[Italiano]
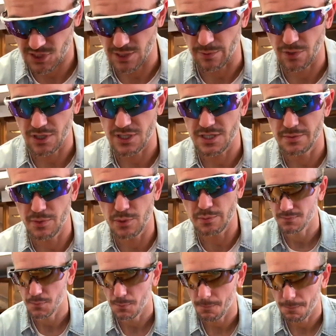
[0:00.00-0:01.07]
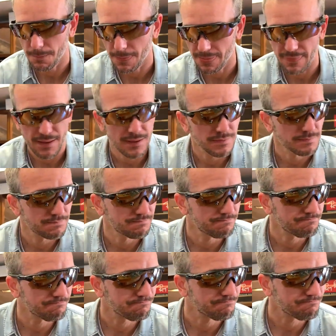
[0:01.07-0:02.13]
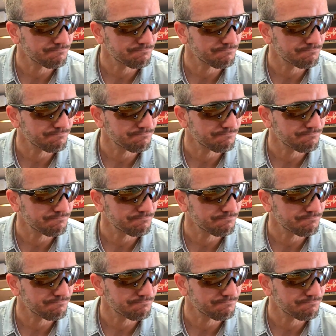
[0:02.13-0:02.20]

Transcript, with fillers: nulla a che vedere con questi, sia cioè a livello di